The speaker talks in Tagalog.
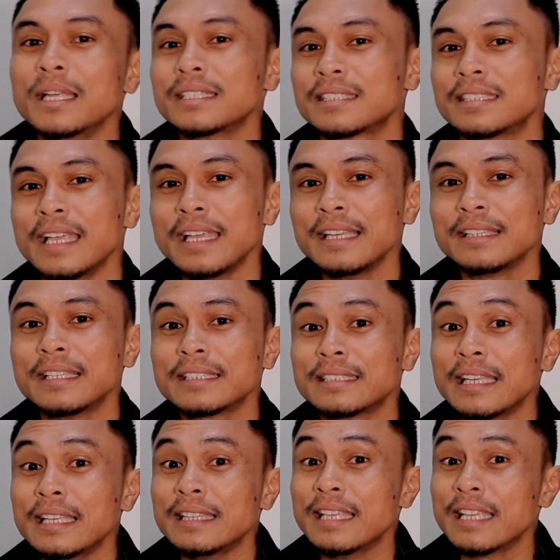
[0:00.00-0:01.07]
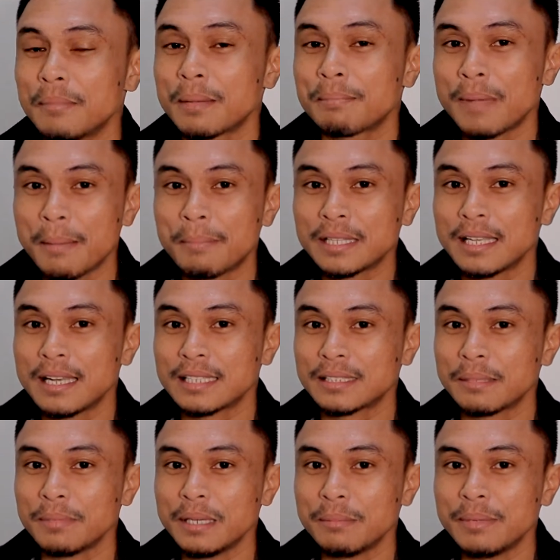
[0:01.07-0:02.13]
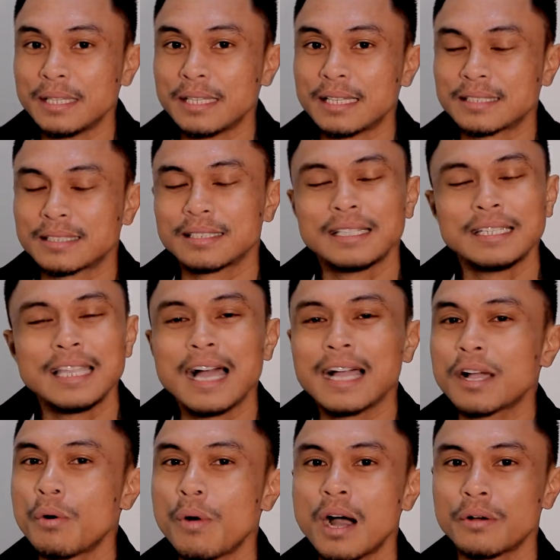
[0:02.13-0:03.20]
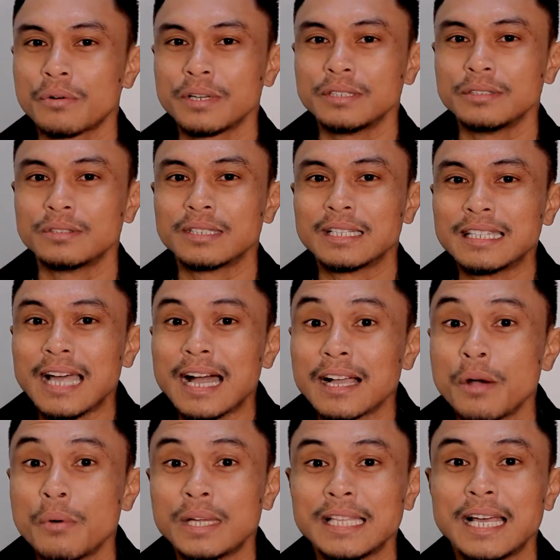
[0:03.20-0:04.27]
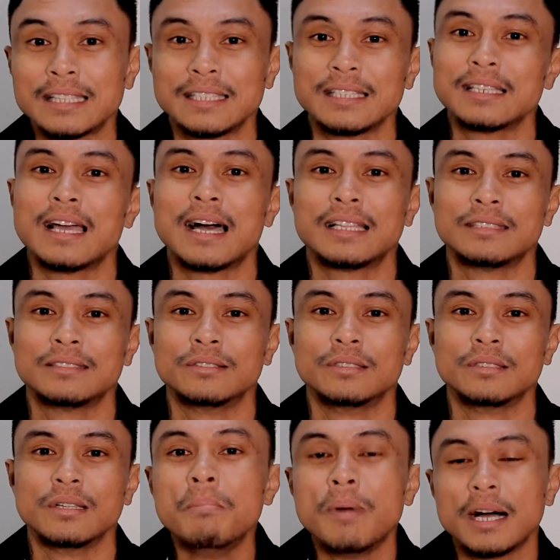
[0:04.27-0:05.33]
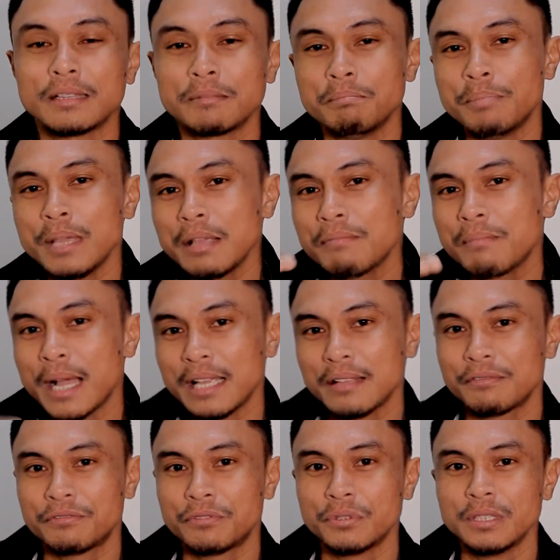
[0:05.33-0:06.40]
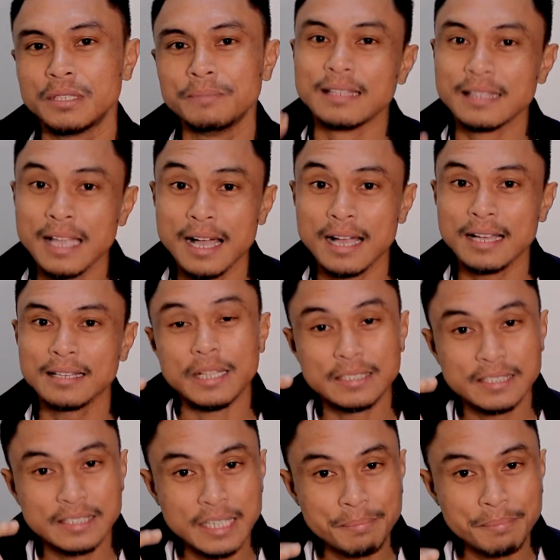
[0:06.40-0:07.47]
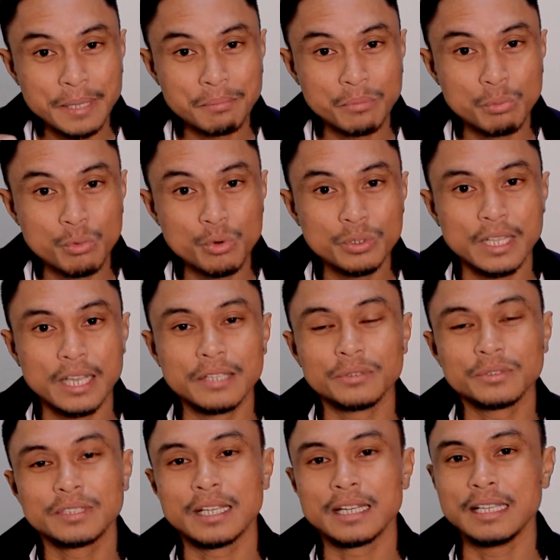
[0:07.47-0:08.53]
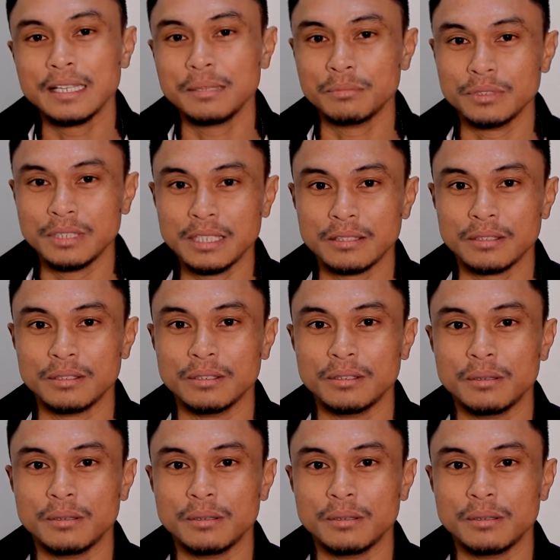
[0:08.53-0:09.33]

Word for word: not saying this na hindi magpapadala sa Pilipinas. Ginagawa ko rin yun. Ginagawa nating lahat yun. But be mindful na isipin mo muna yung sarili mo dito